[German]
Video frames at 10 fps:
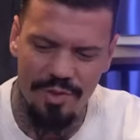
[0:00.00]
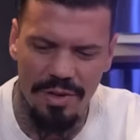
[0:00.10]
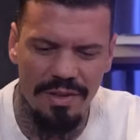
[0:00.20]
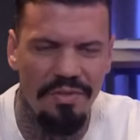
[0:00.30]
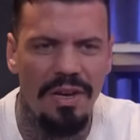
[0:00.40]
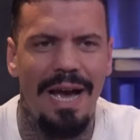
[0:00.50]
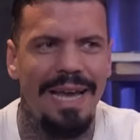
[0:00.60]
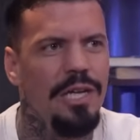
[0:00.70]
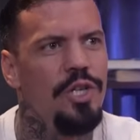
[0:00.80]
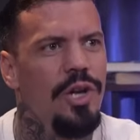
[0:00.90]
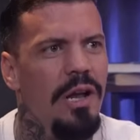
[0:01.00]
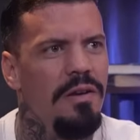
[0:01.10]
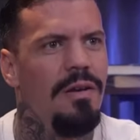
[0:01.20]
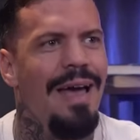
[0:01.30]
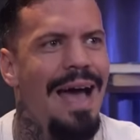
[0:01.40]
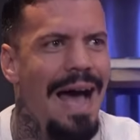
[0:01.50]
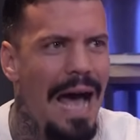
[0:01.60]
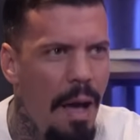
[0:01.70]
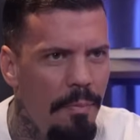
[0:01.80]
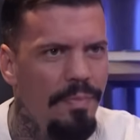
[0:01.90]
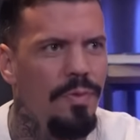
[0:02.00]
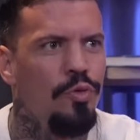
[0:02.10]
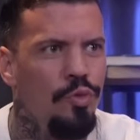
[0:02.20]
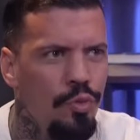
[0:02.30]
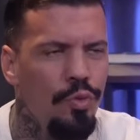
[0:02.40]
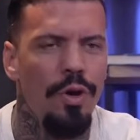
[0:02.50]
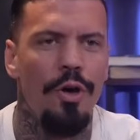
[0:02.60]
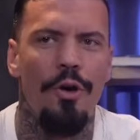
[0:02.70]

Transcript: Schön, dass Sie wieder eingeschaltet haben zu